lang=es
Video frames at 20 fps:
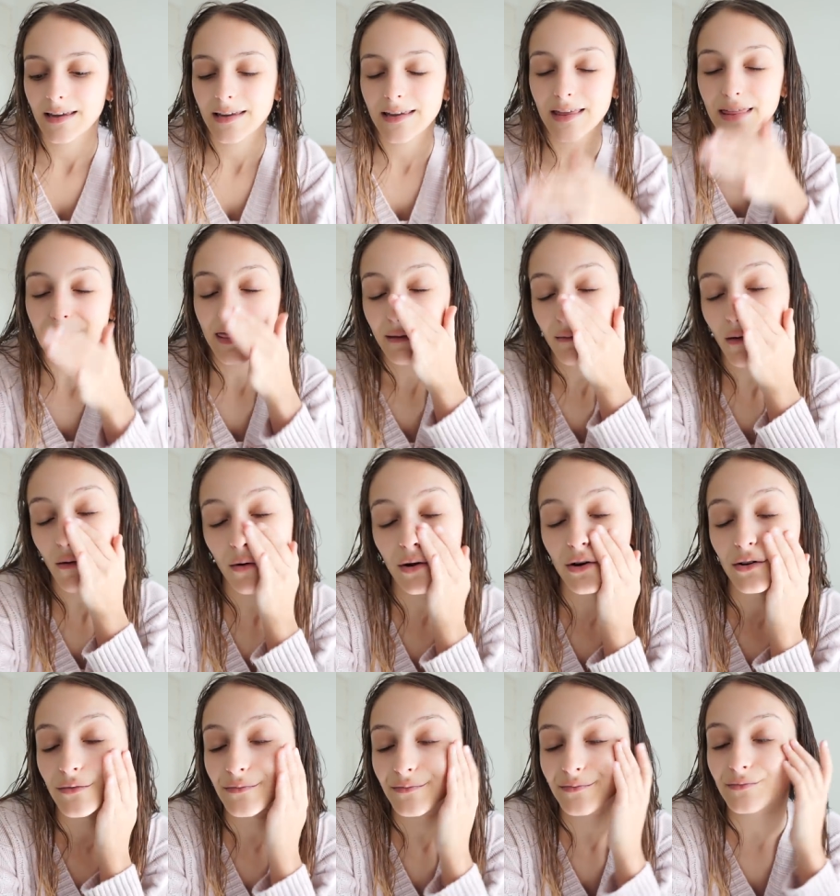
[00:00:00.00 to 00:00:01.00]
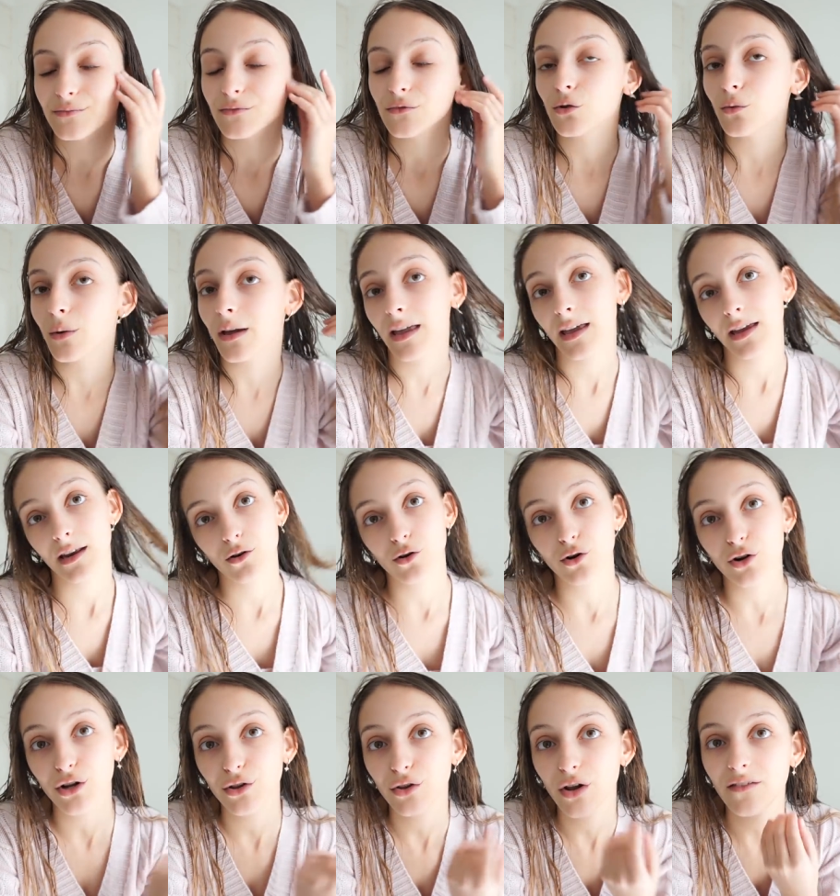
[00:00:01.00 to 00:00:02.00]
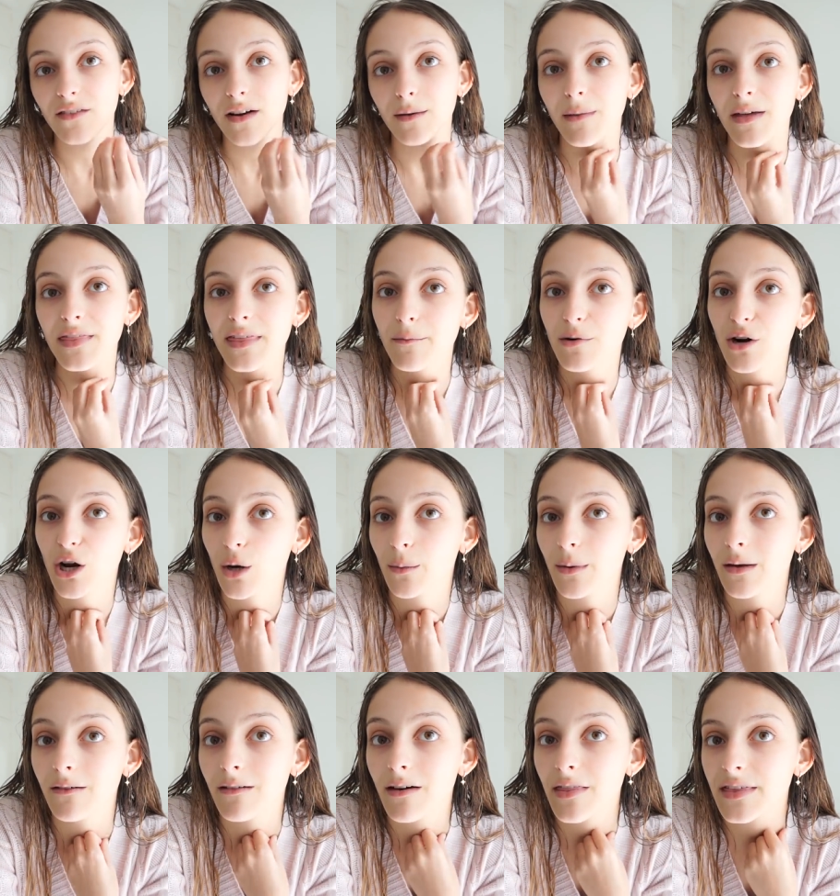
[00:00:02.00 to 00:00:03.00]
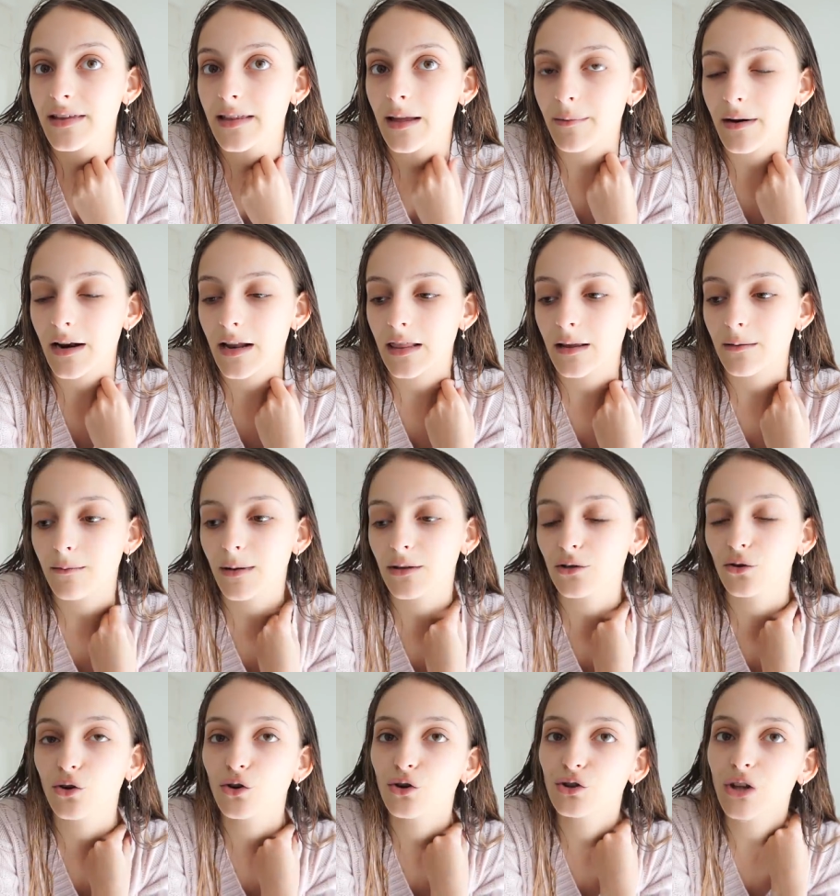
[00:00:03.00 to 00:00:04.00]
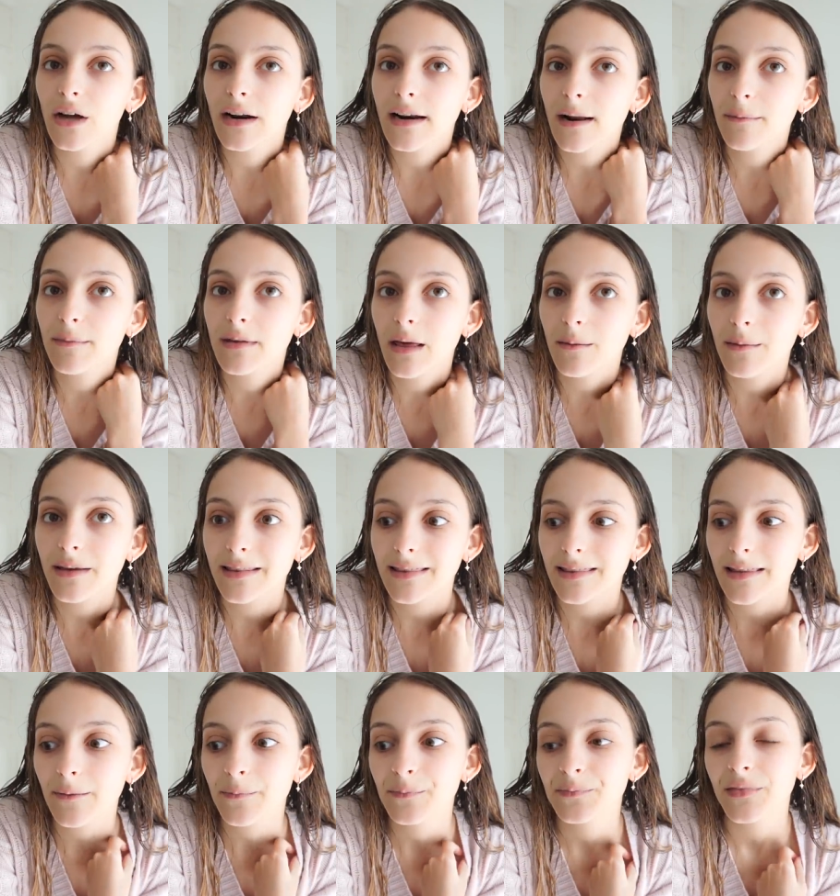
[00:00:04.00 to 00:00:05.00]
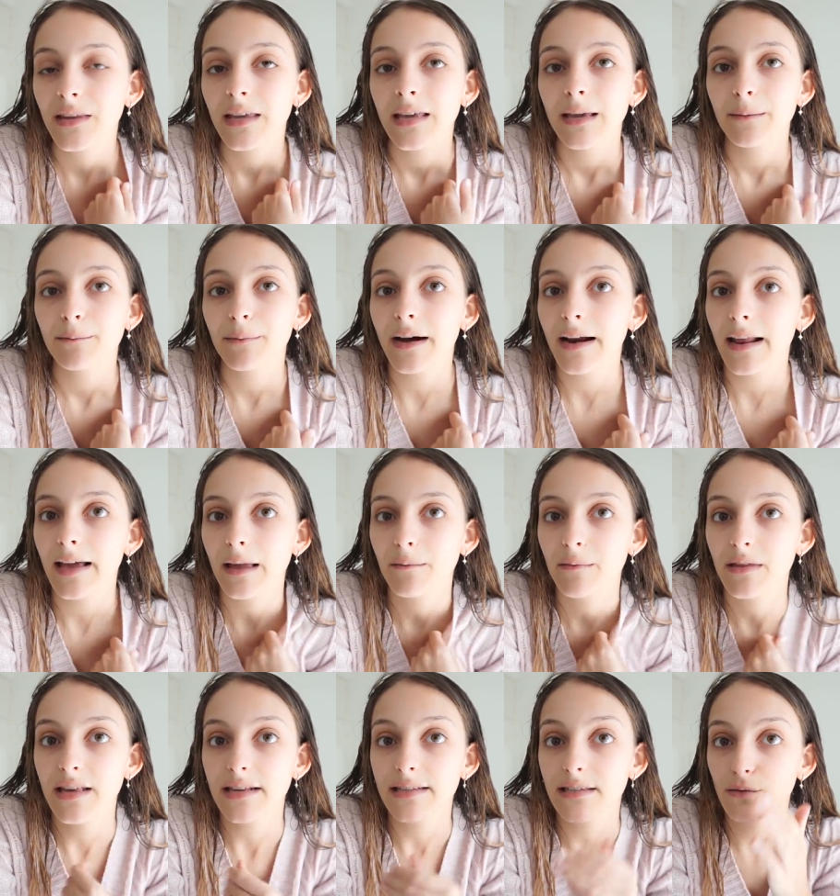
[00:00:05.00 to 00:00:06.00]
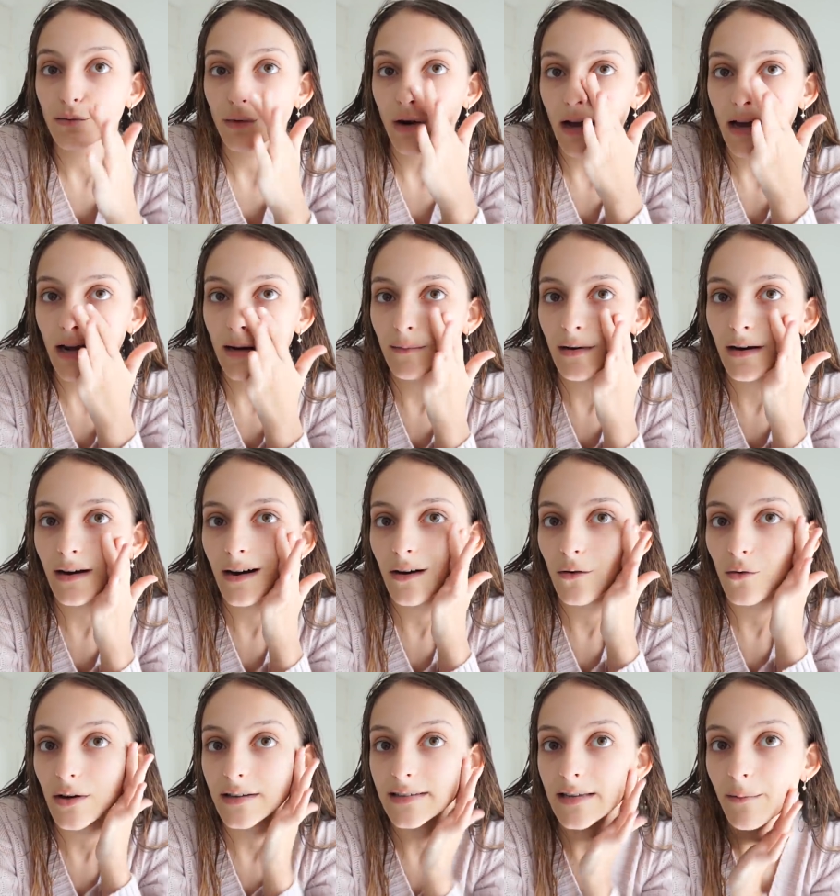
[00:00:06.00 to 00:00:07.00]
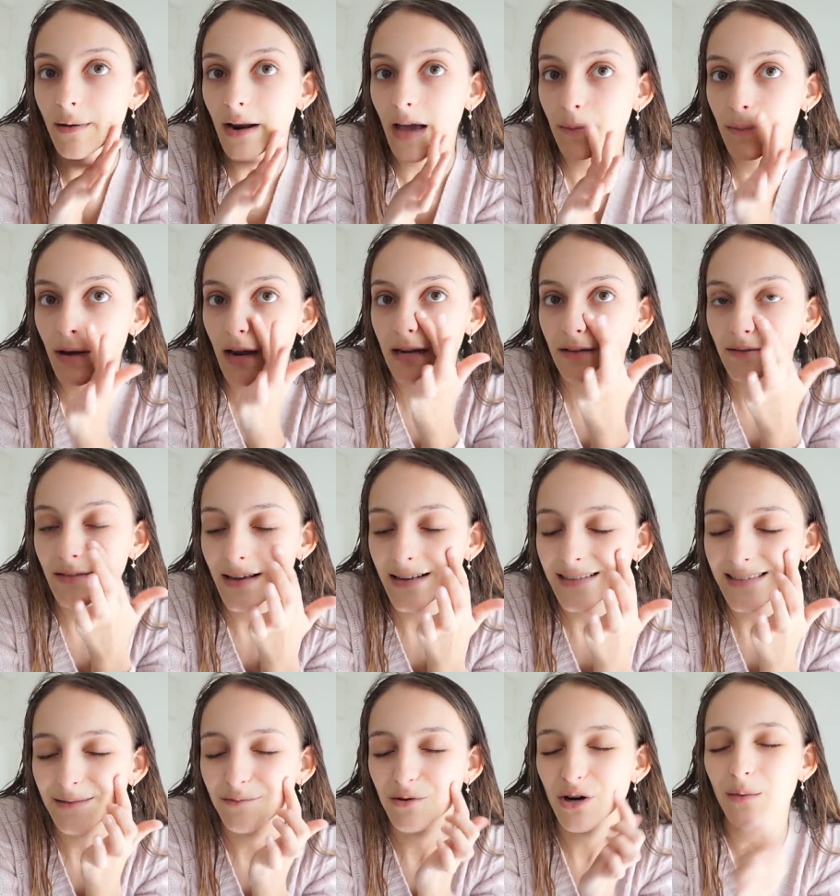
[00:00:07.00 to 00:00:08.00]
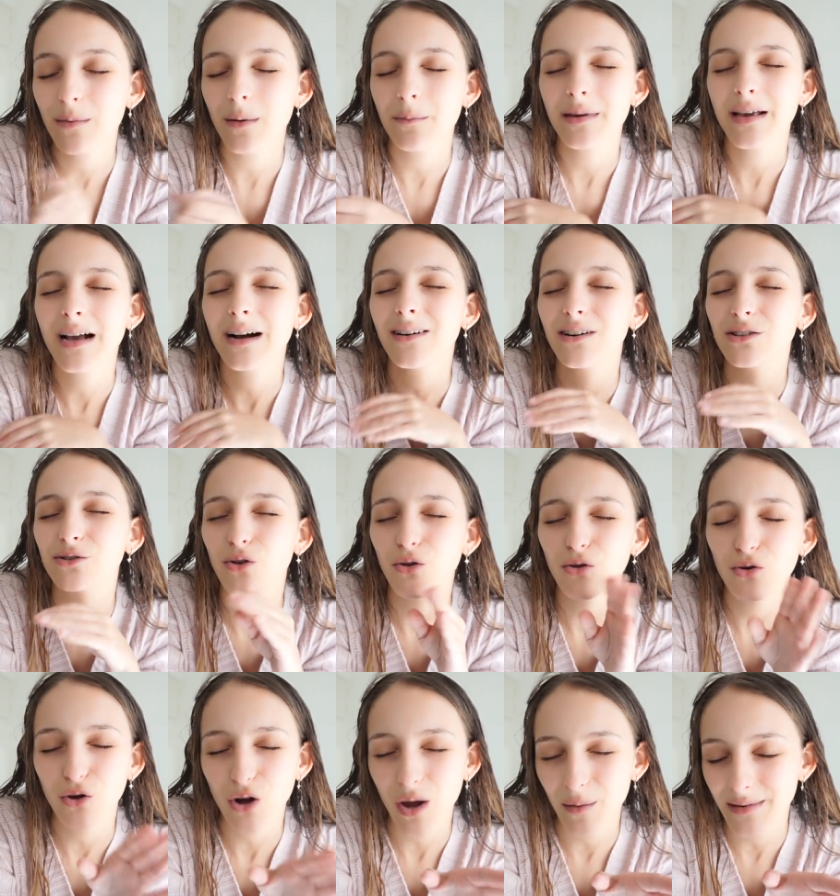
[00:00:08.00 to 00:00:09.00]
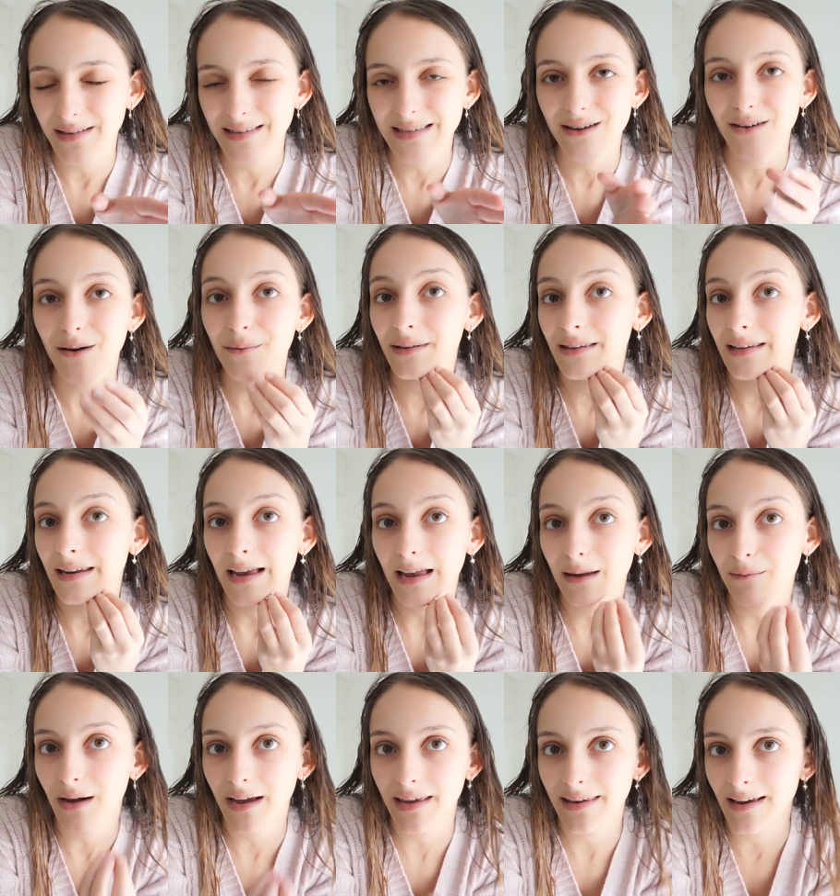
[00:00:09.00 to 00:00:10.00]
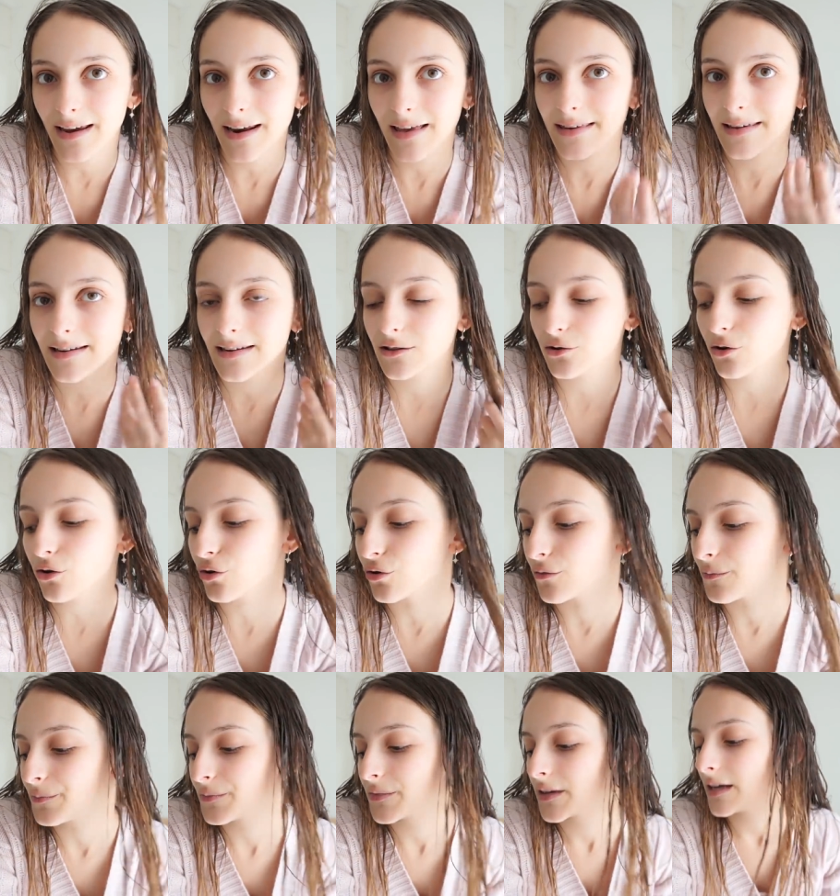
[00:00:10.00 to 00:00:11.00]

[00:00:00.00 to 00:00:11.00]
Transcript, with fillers: Y encima, bueno, mm, tuve que ir corriendo a la farmacia porque no me daban cita para el dermatólogo tan rápidamente para que me diesen una crema, aunque sea para que me aliviase, porque me picaba todo lo que me echaba, me tenían que maquillar ayer y todo.